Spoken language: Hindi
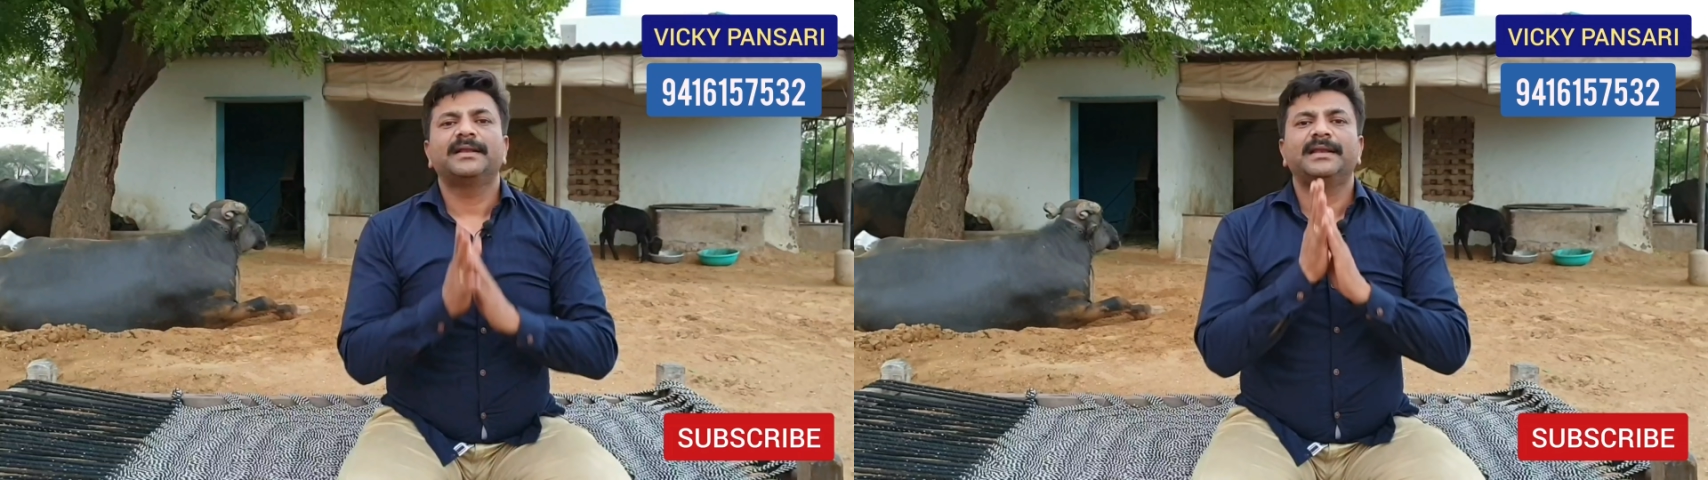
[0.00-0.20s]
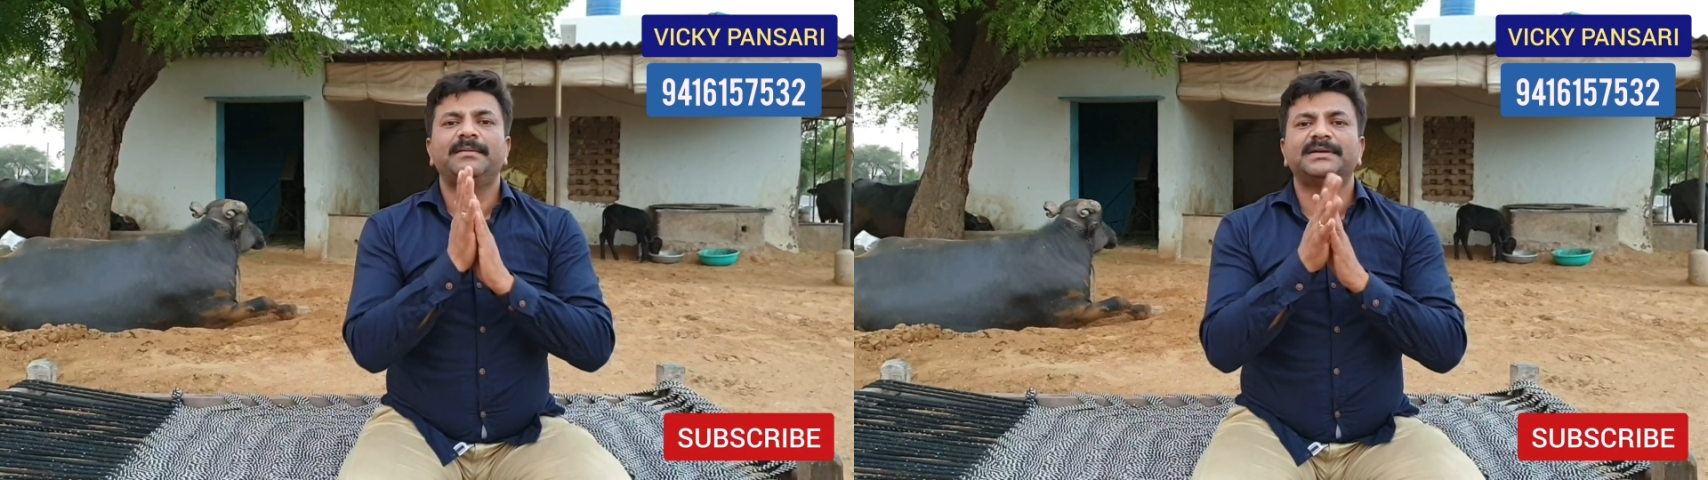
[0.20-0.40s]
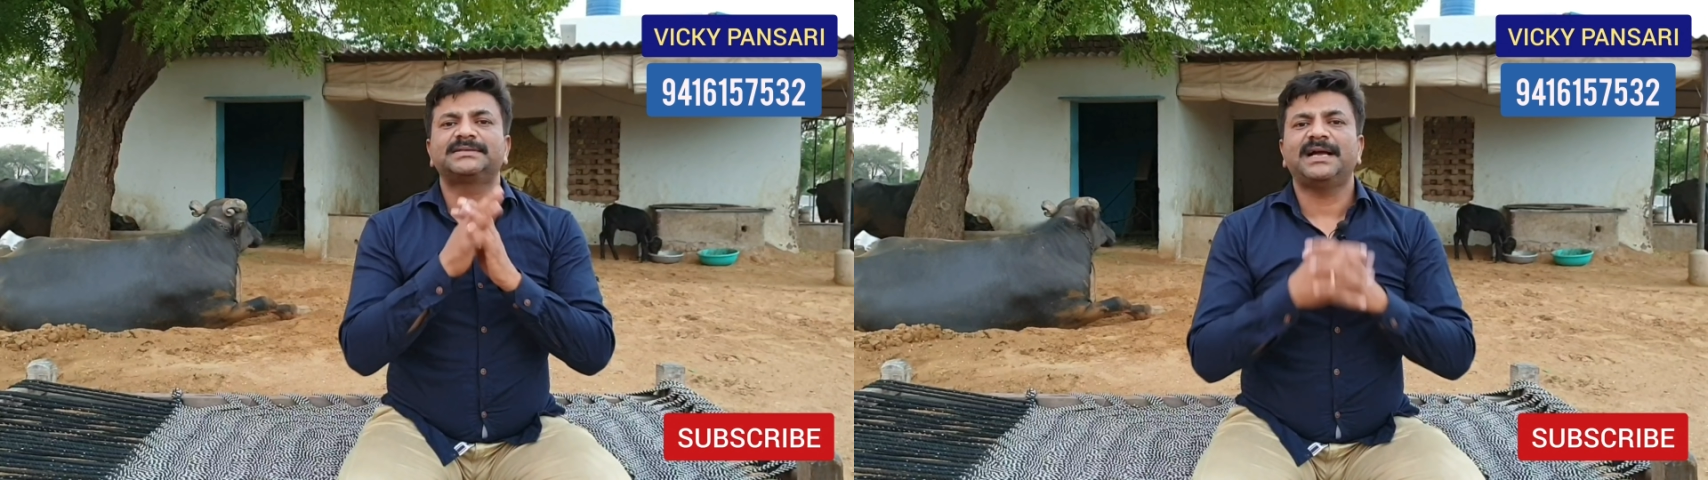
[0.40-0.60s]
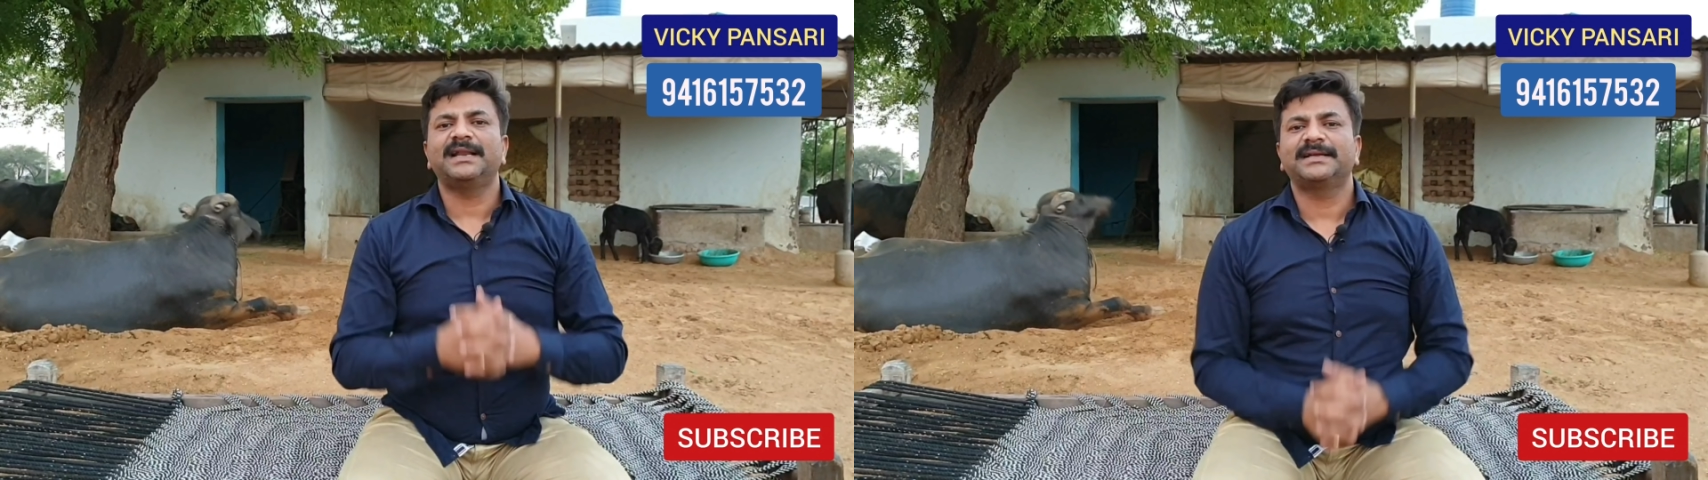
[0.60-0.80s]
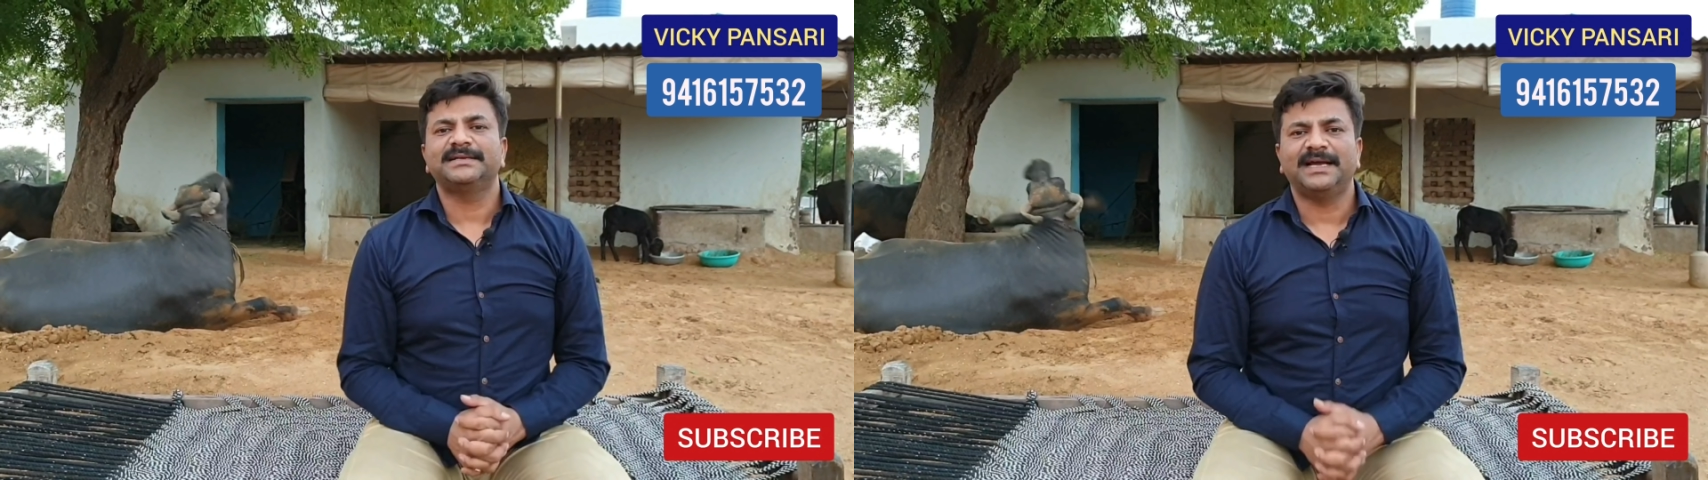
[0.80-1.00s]

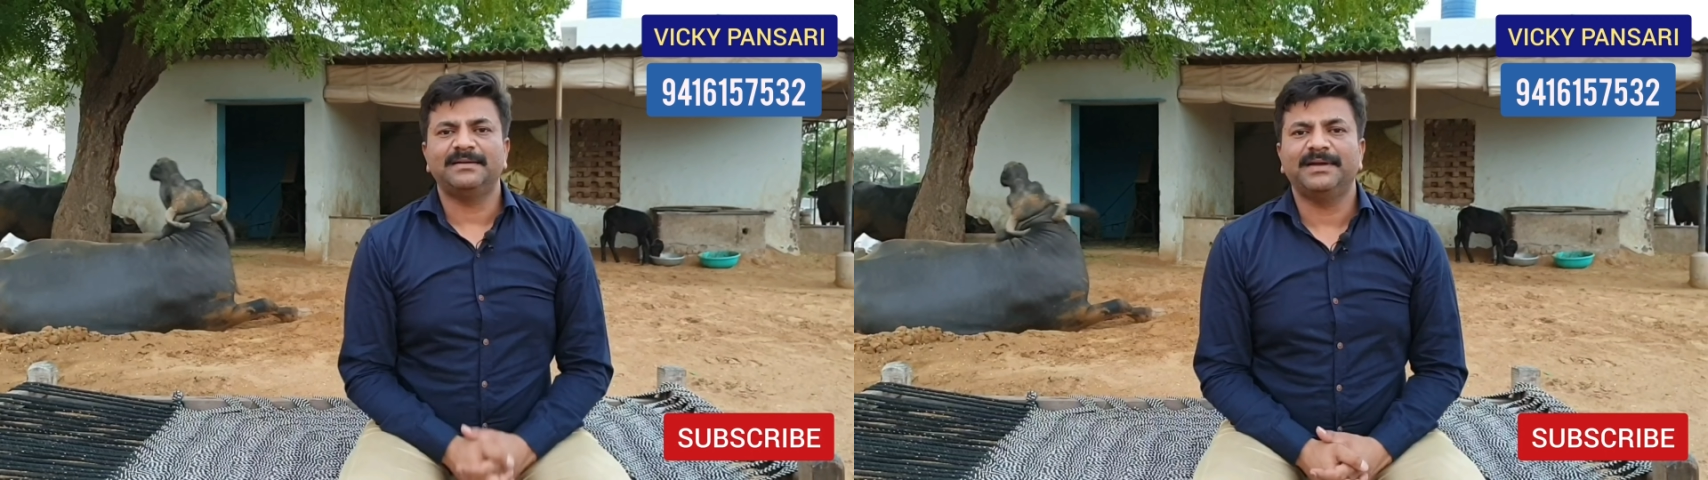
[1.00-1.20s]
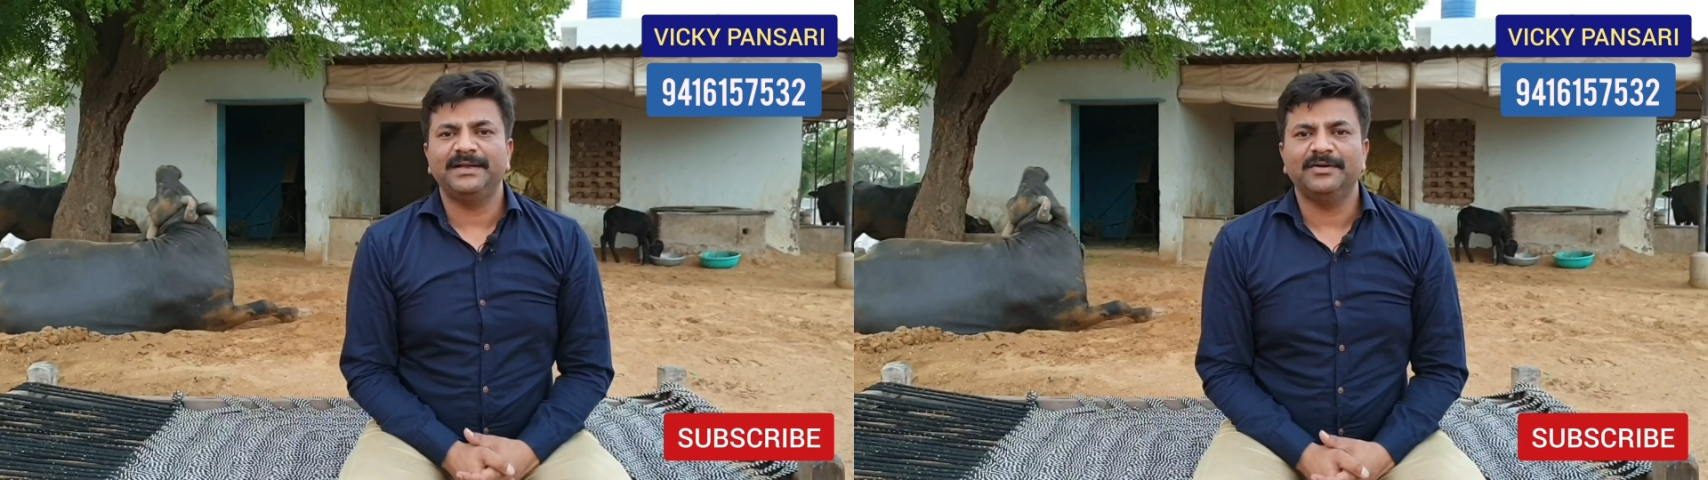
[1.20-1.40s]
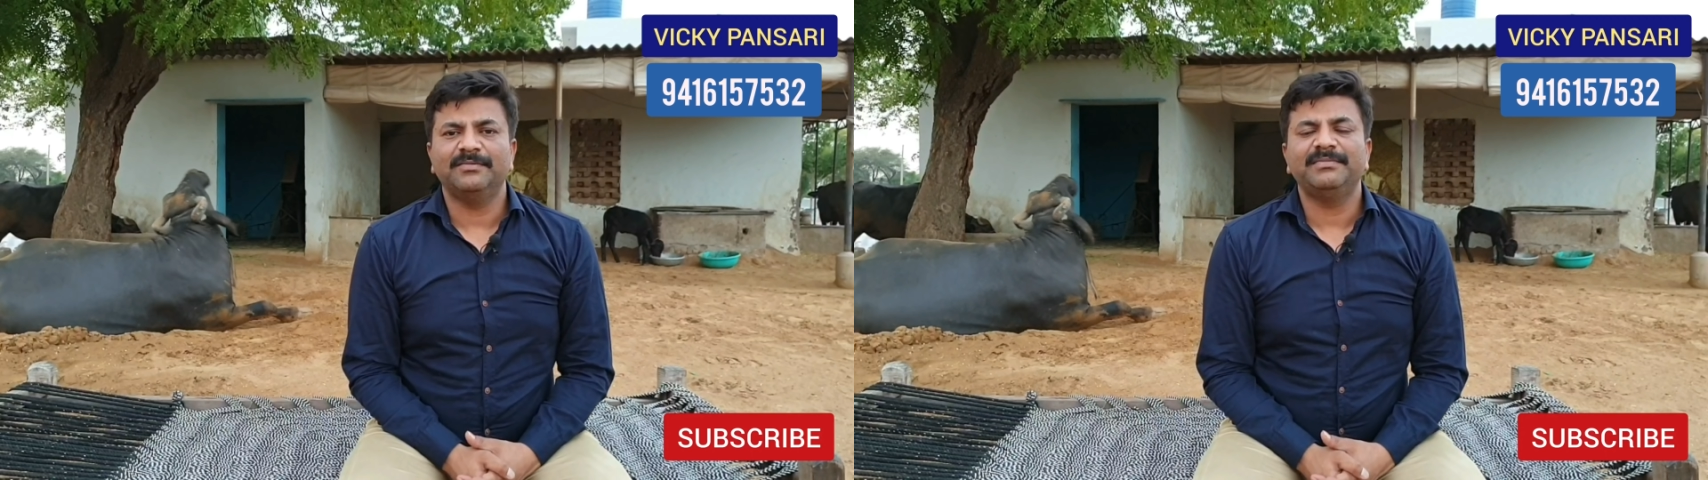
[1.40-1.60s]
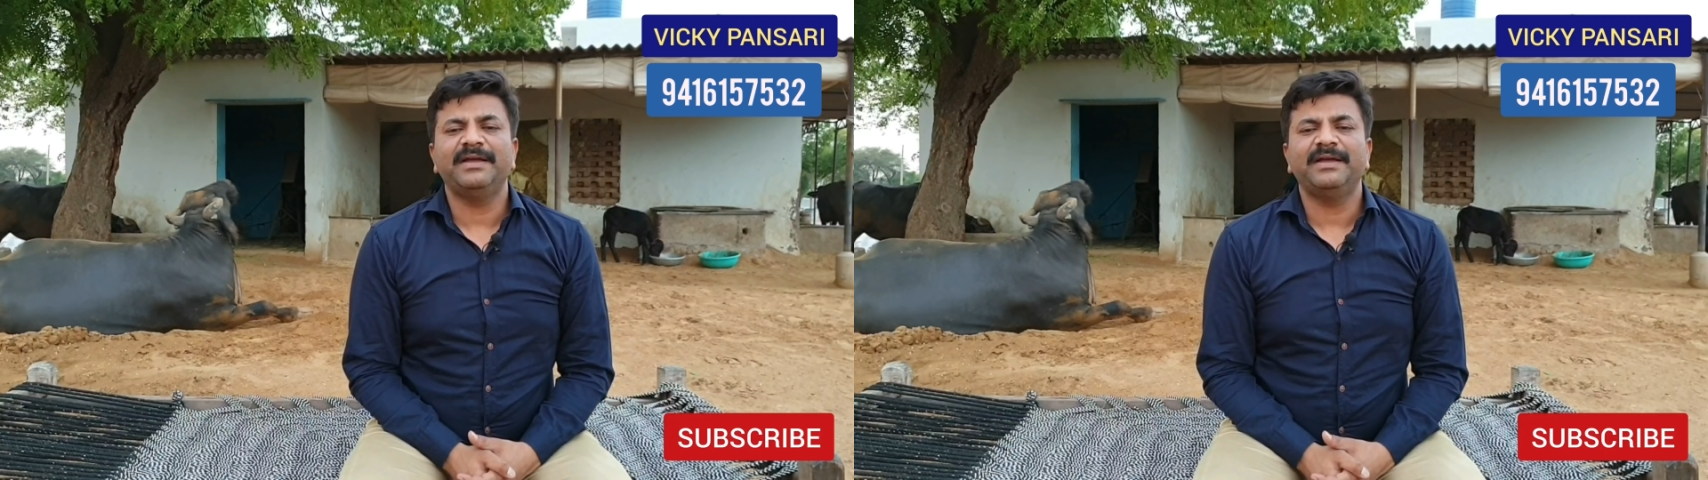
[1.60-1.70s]
नमस्कार किसान भाइयों